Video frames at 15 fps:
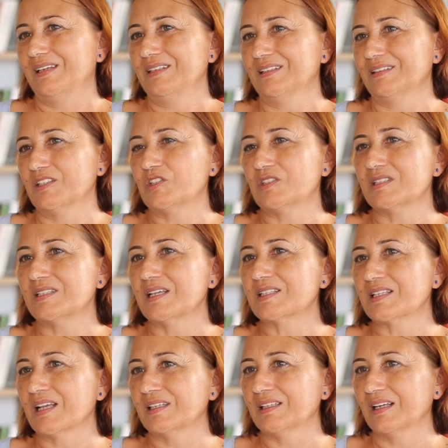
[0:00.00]
Ya da işte
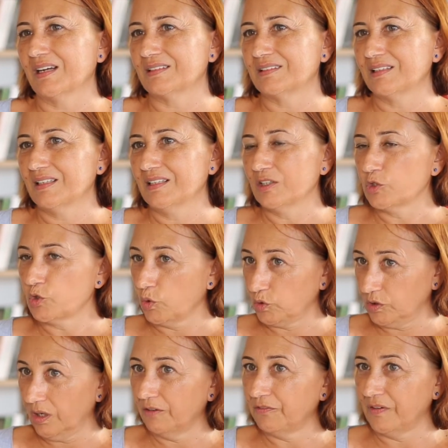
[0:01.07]
80'lerde
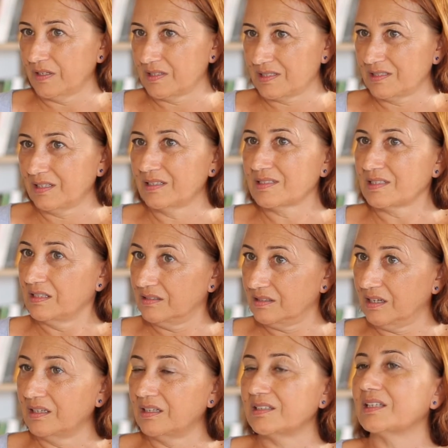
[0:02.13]
çok daha fazla
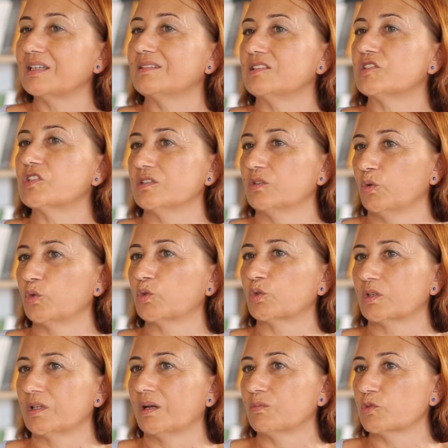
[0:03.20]
sendikal hareket içinde
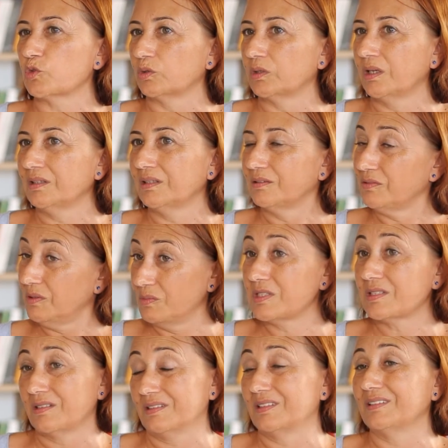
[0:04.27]
örgütlenmiş olan
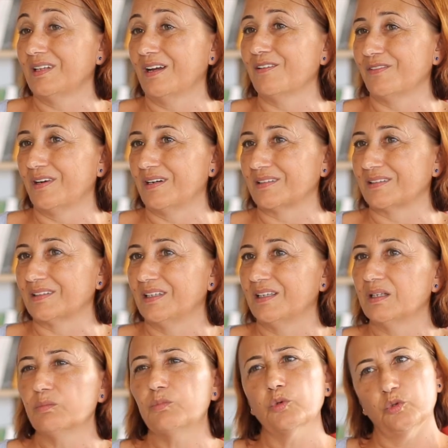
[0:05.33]
feminist kadınlar vardı.
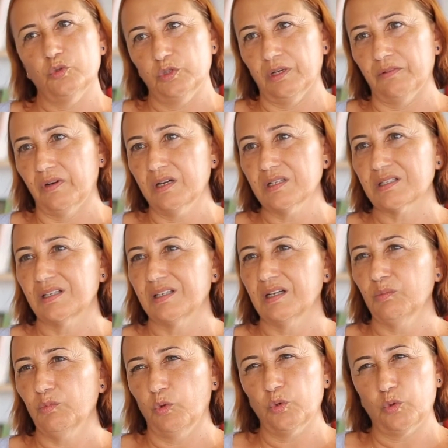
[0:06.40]
Bugün de var
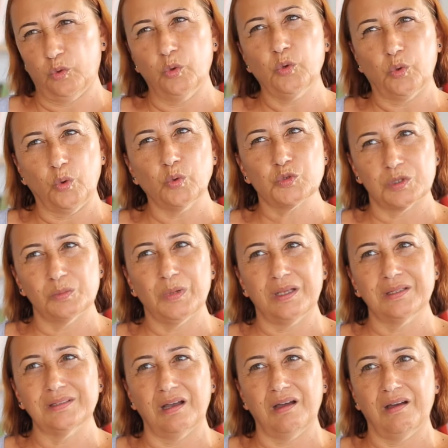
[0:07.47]
ama o, o, o
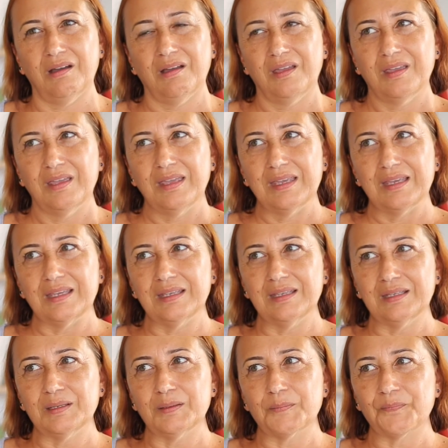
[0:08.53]
zaman daha
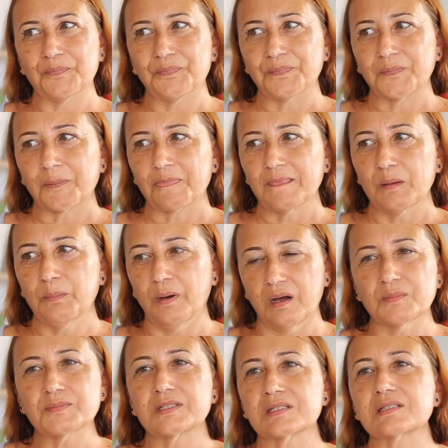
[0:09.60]
e,
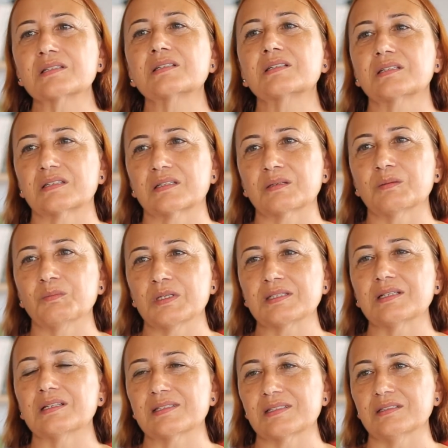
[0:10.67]
bağımsızlık
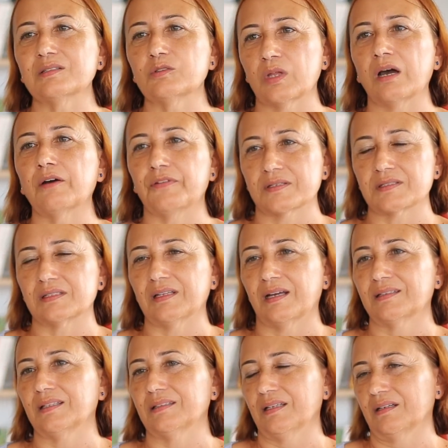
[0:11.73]
meselesini daha fazla
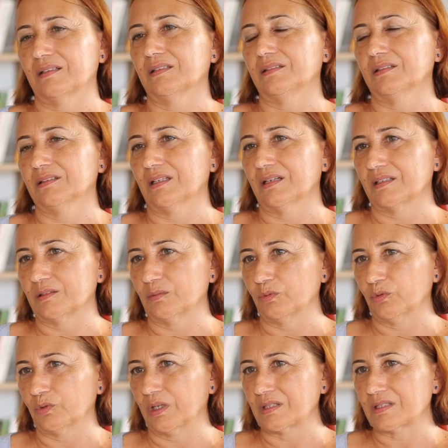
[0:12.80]
dert eden kadınlardı
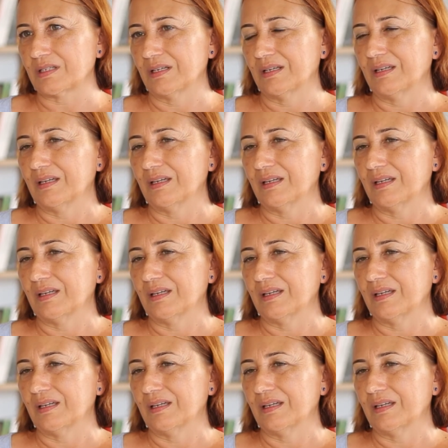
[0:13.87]
bunlar.